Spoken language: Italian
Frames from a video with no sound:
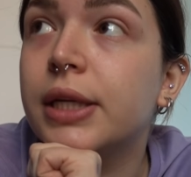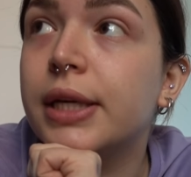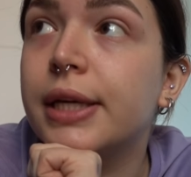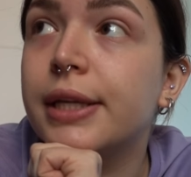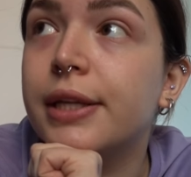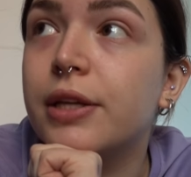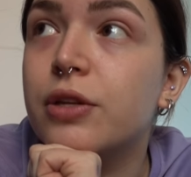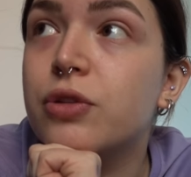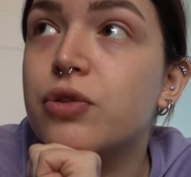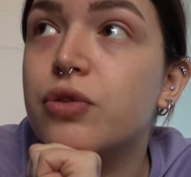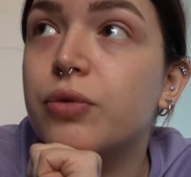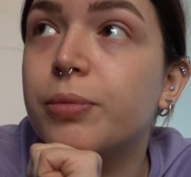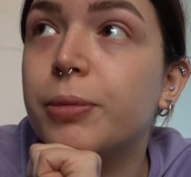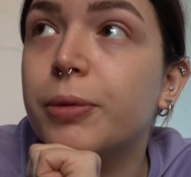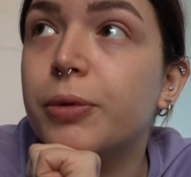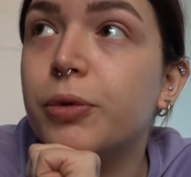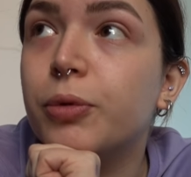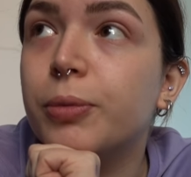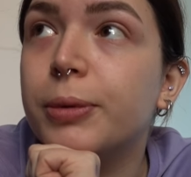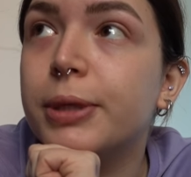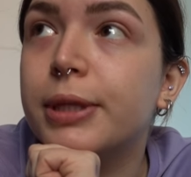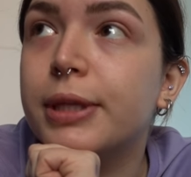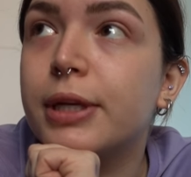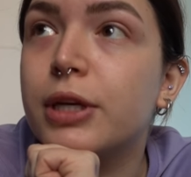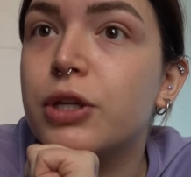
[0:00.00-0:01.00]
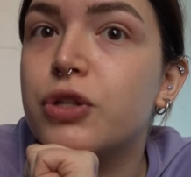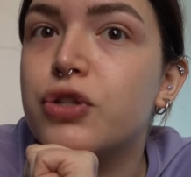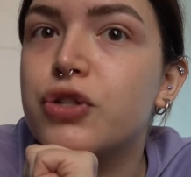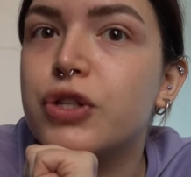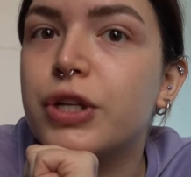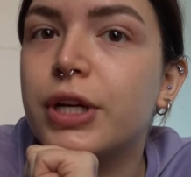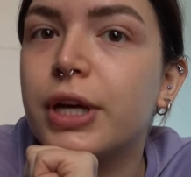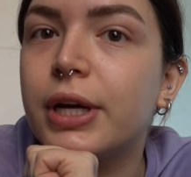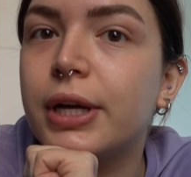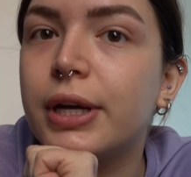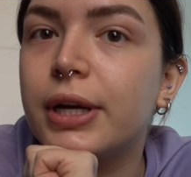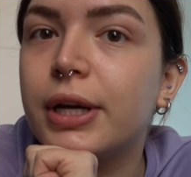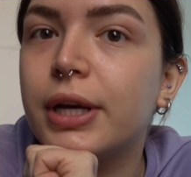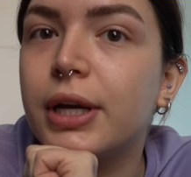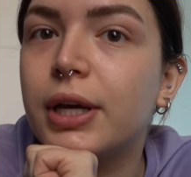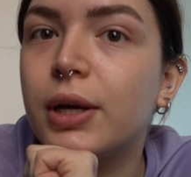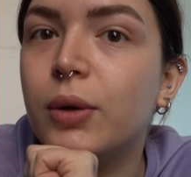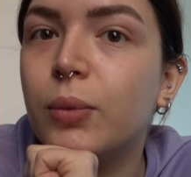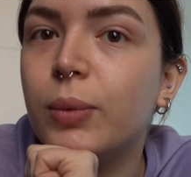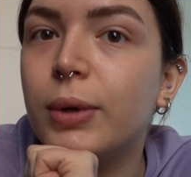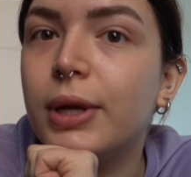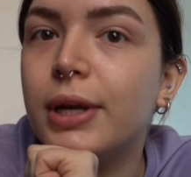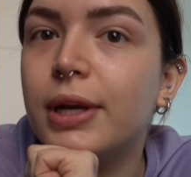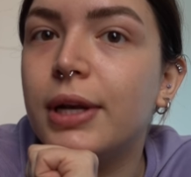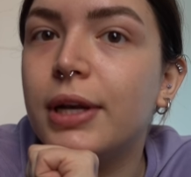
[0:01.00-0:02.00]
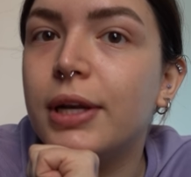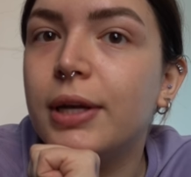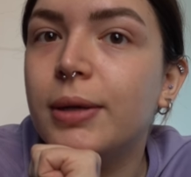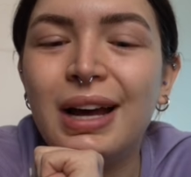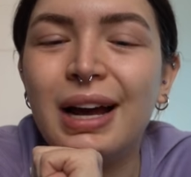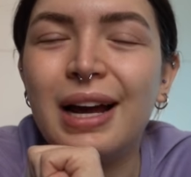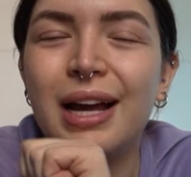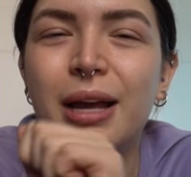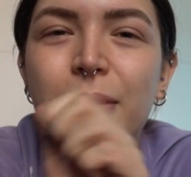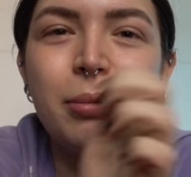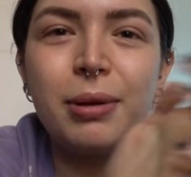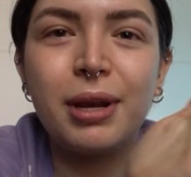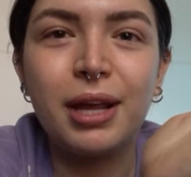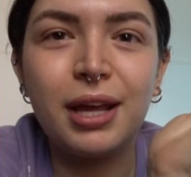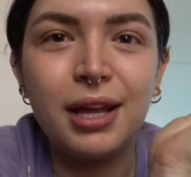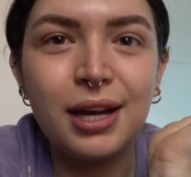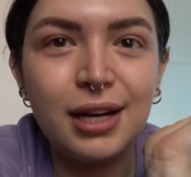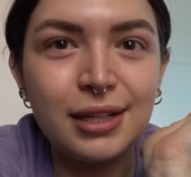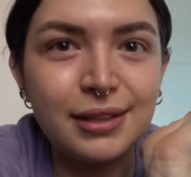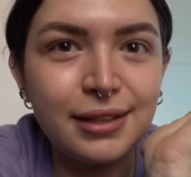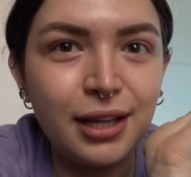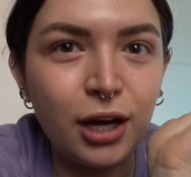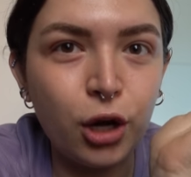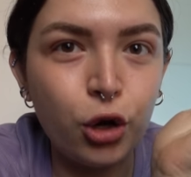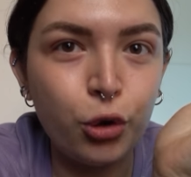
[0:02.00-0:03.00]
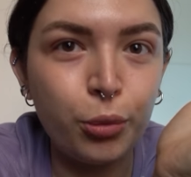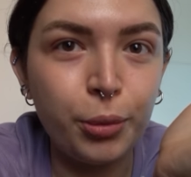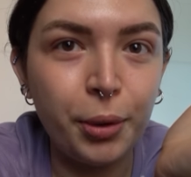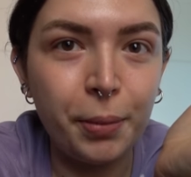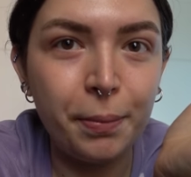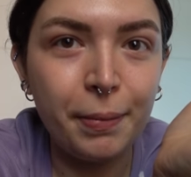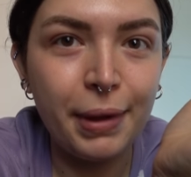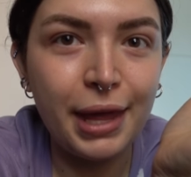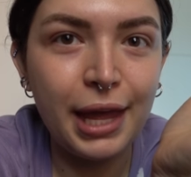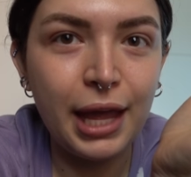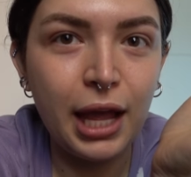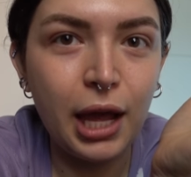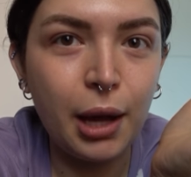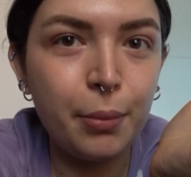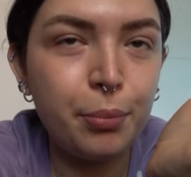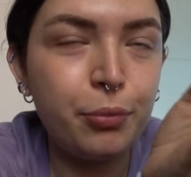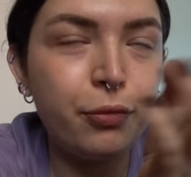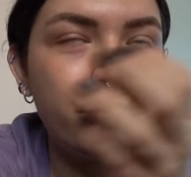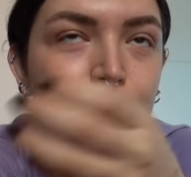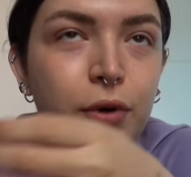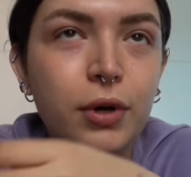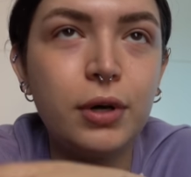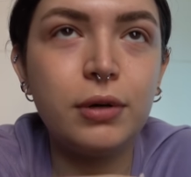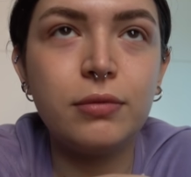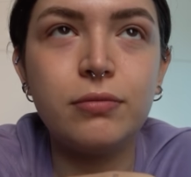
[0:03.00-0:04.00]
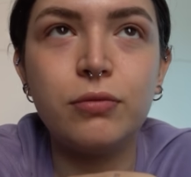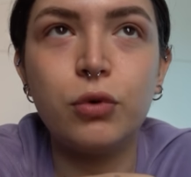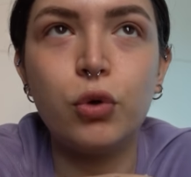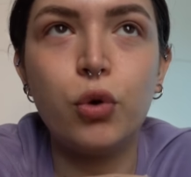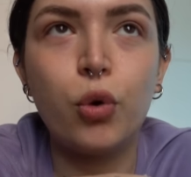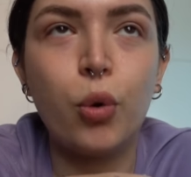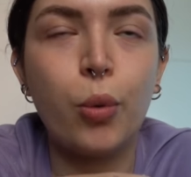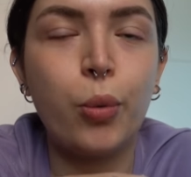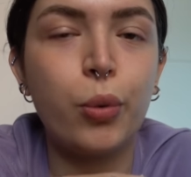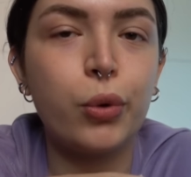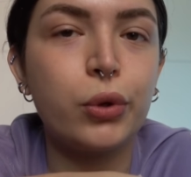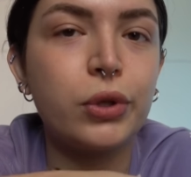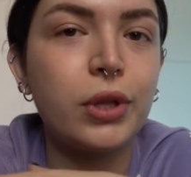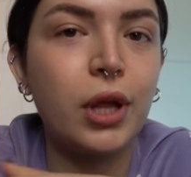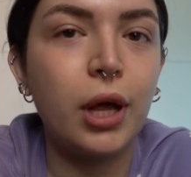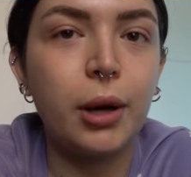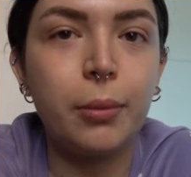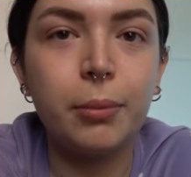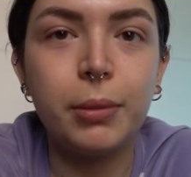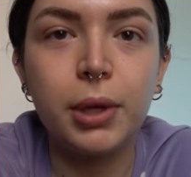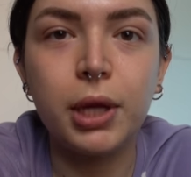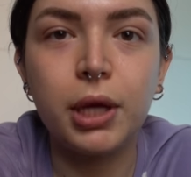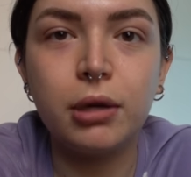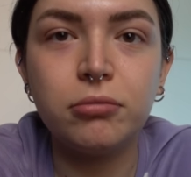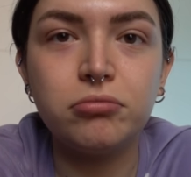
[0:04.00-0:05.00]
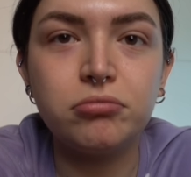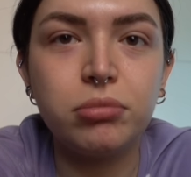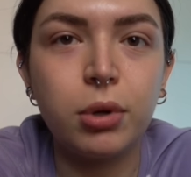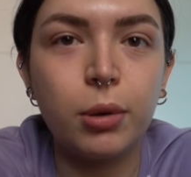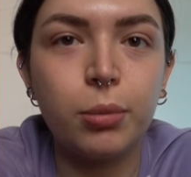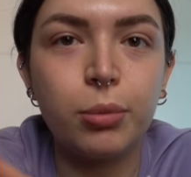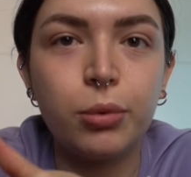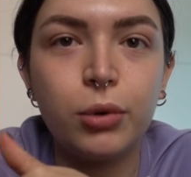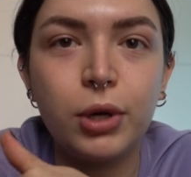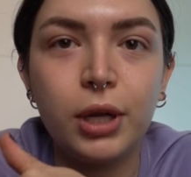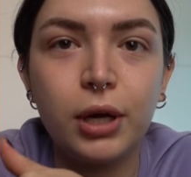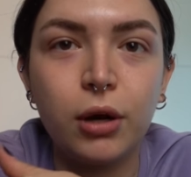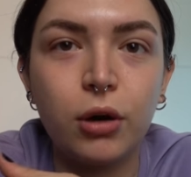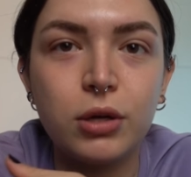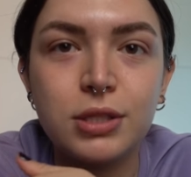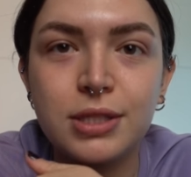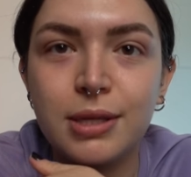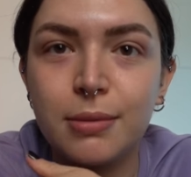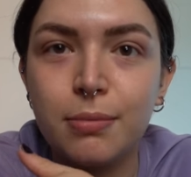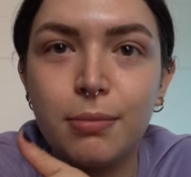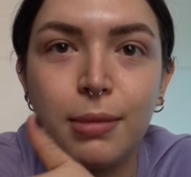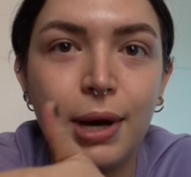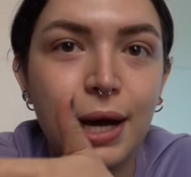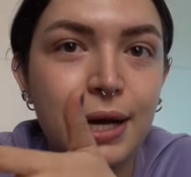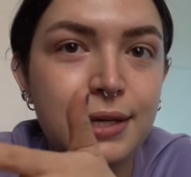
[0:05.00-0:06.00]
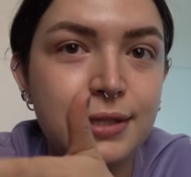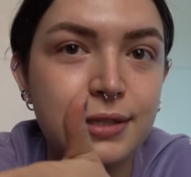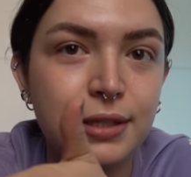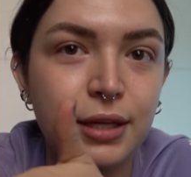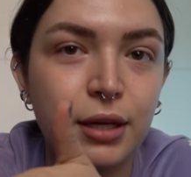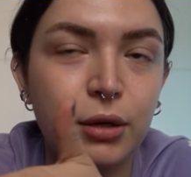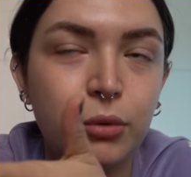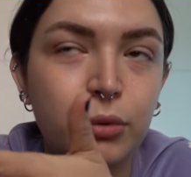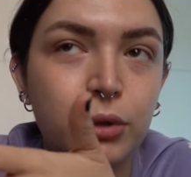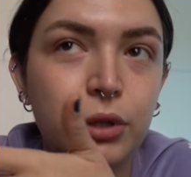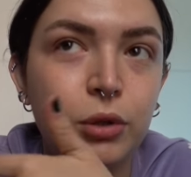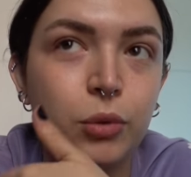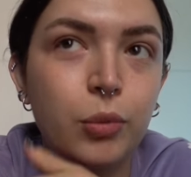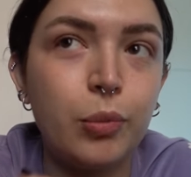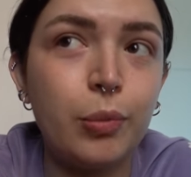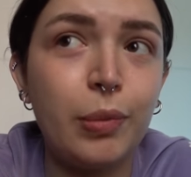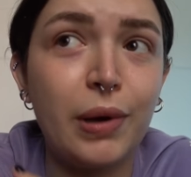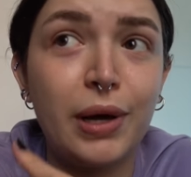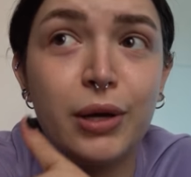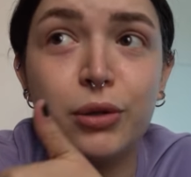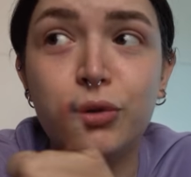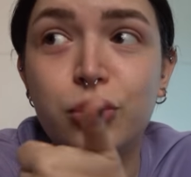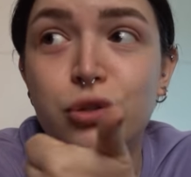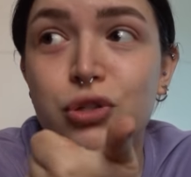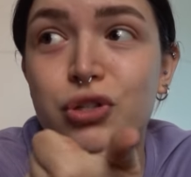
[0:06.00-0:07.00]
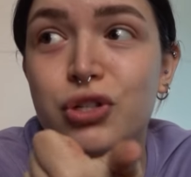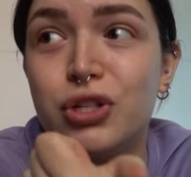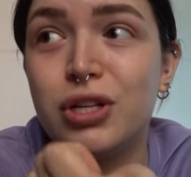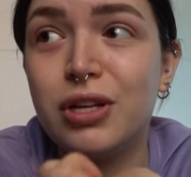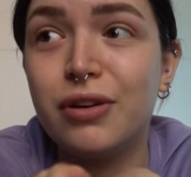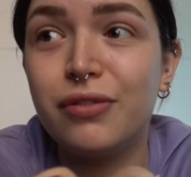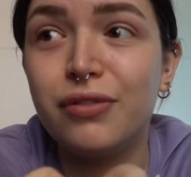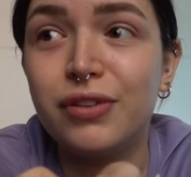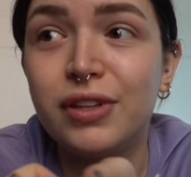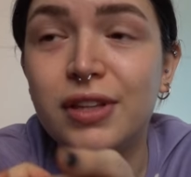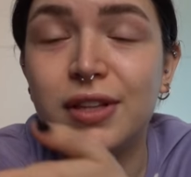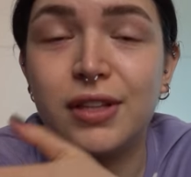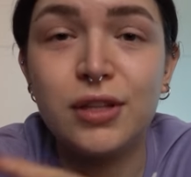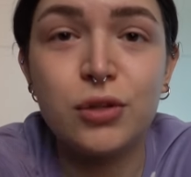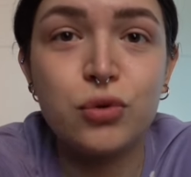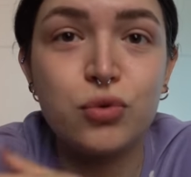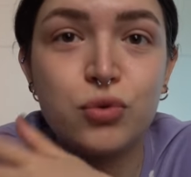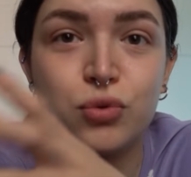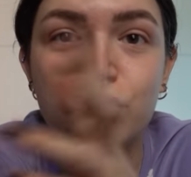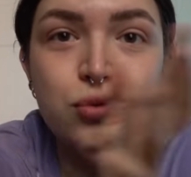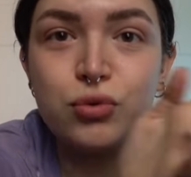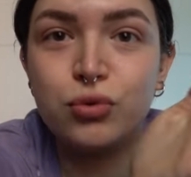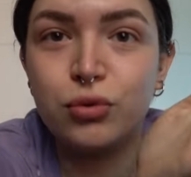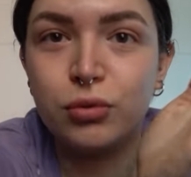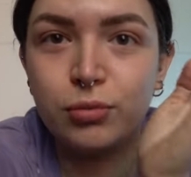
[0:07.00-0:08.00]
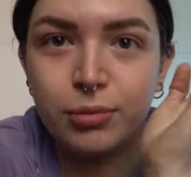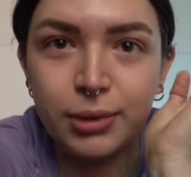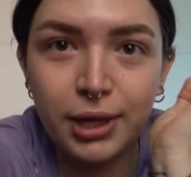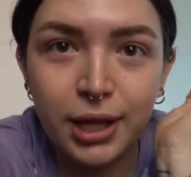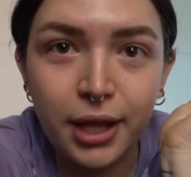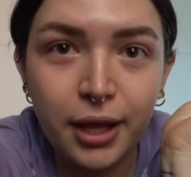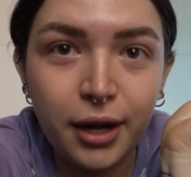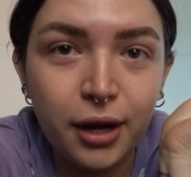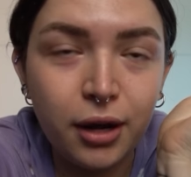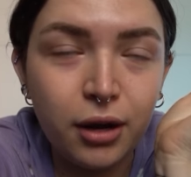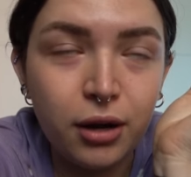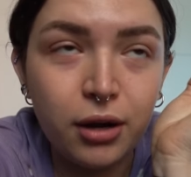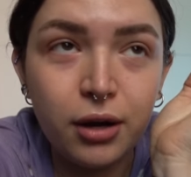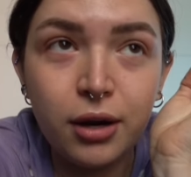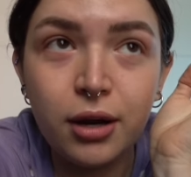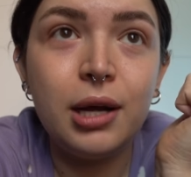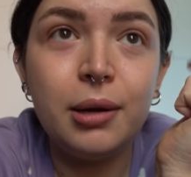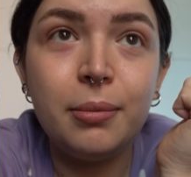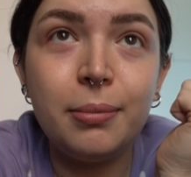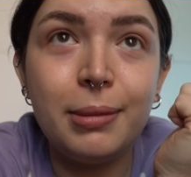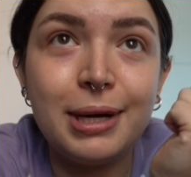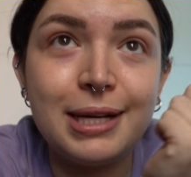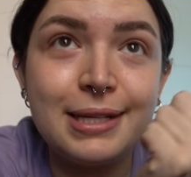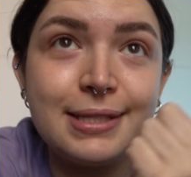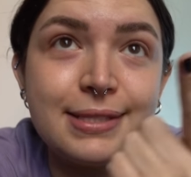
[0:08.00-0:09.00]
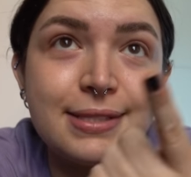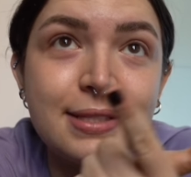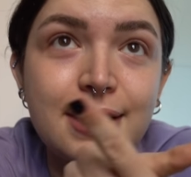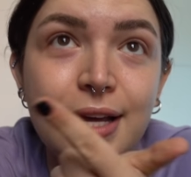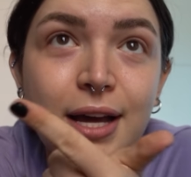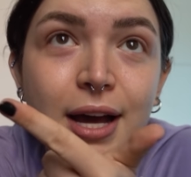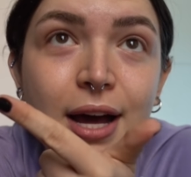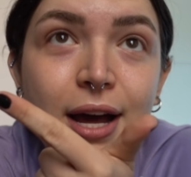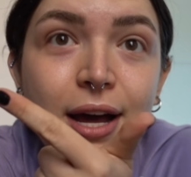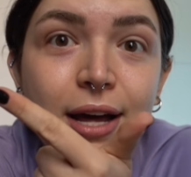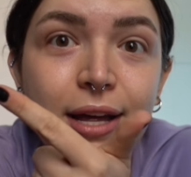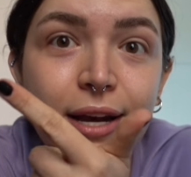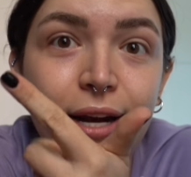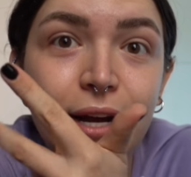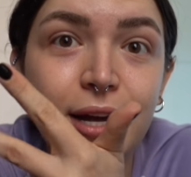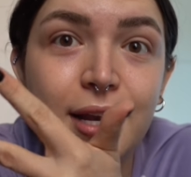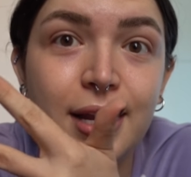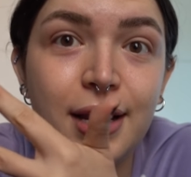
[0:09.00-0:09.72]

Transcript: che adesso mi vado a mettere a cercare anche quelli anche perché in realtà come make up volevo portarmi proprio le cose basiche quindi un paio di ciglia finte giusto per mascara,